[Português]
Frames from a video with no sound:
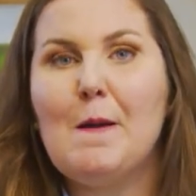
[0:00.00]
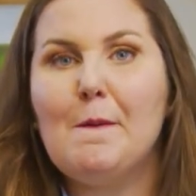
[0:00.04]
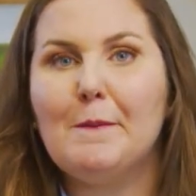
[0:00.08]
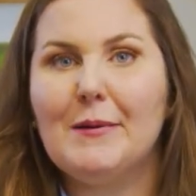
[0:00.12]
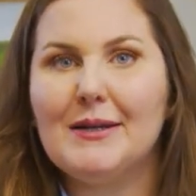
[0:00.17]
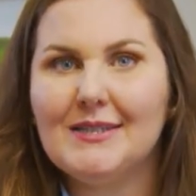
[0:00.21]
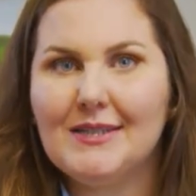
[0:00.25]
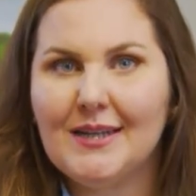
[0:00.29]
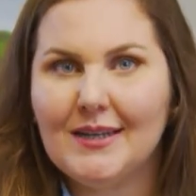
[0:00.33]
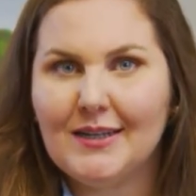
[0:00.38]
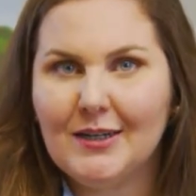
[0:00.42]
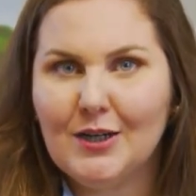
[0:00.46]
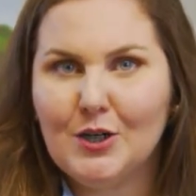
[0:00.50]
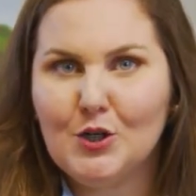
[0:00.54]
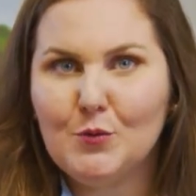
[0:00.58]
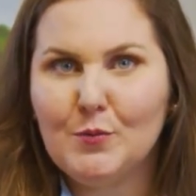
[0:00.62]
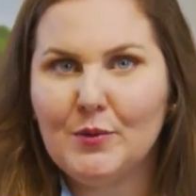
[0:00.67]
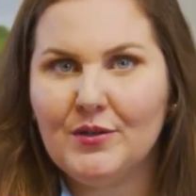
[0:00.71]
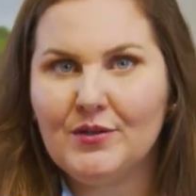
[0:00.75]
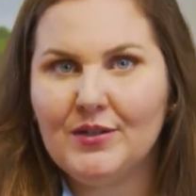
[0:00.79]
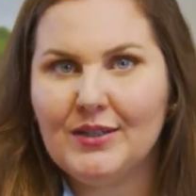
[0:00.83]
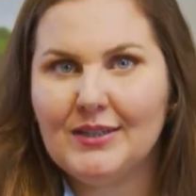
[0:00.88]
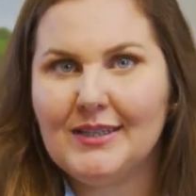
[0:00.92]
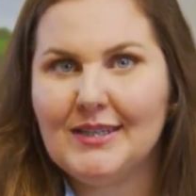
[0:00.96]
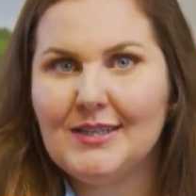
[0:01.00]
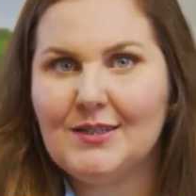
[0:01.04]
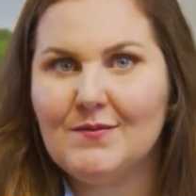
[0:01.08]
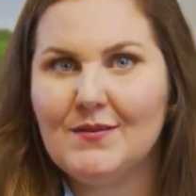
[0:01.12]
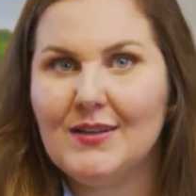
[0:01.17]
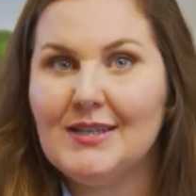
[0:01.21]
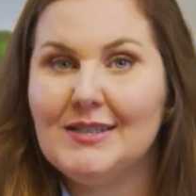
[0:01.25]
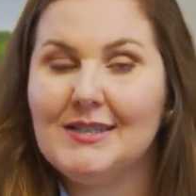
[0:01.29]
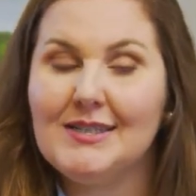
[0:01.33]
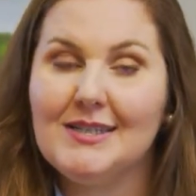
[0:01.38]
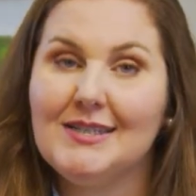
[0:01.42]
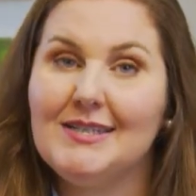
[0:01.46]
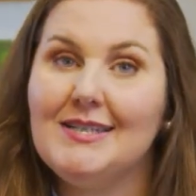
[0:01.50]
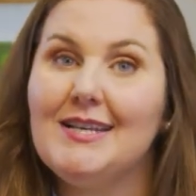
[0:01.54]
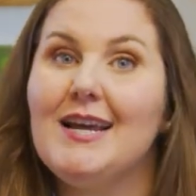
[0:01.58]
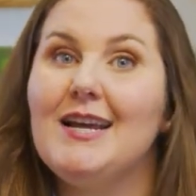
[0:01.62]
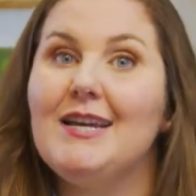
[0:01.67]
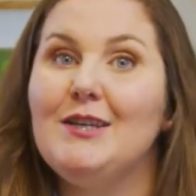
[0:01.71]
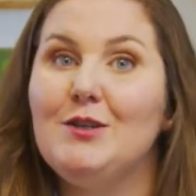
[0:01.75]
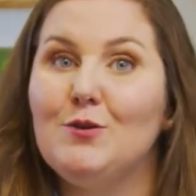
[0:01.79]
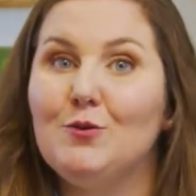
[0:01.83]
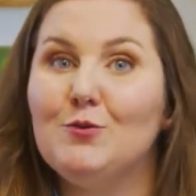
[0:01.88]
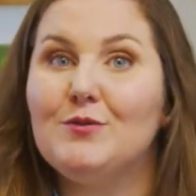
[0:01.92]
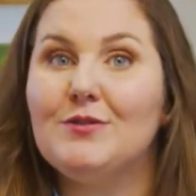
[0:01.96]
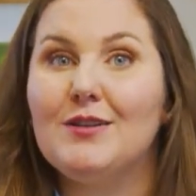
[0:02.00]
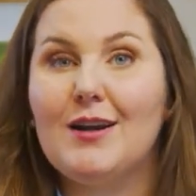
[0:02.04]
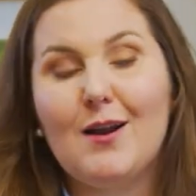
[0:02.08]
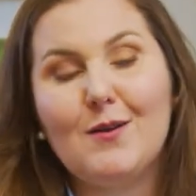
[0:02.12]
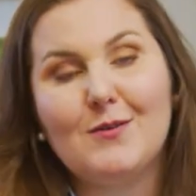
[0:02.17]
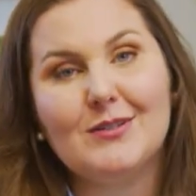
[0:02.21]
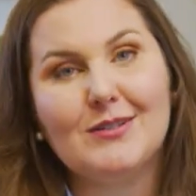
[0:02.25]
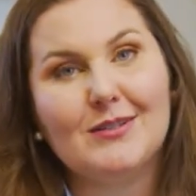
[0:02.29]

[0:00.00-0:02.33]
Mas na grande maioria das vezes, e aí eu trago